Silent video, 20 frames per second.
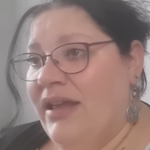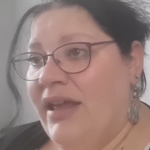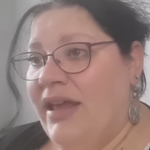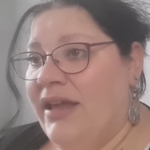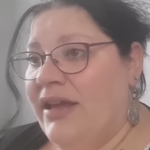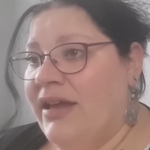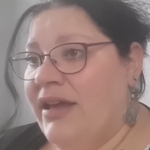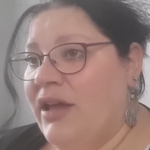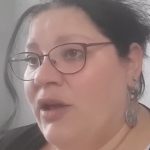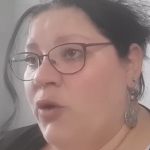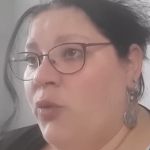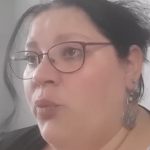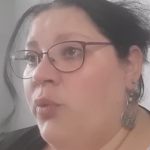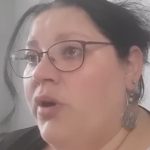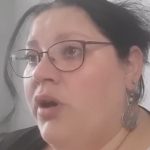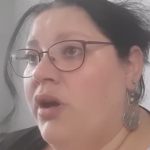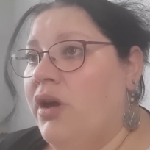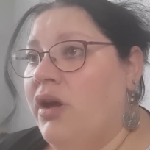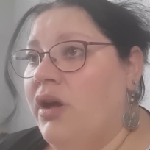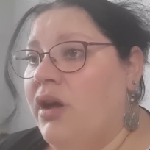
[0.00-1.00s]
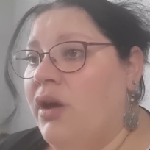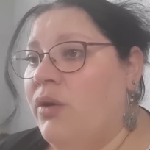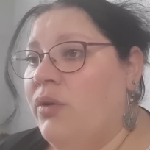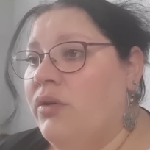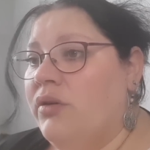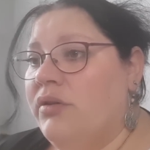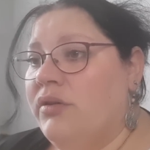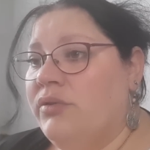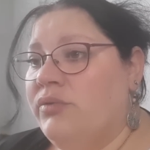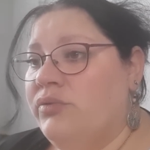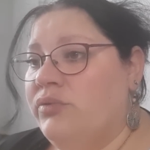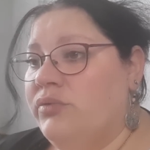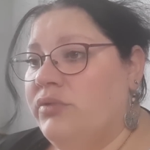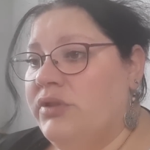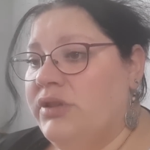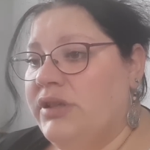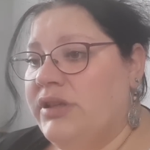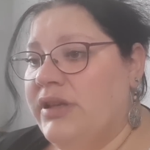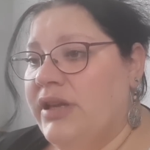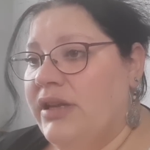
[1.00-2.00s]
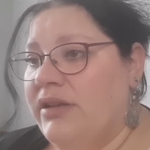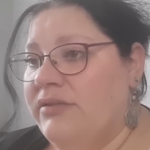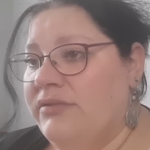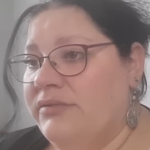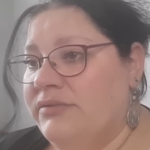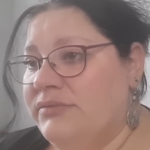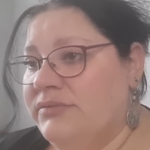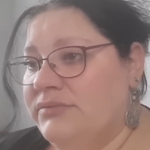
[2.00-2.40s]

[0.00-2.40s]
Elle grimpe, et tout nickel.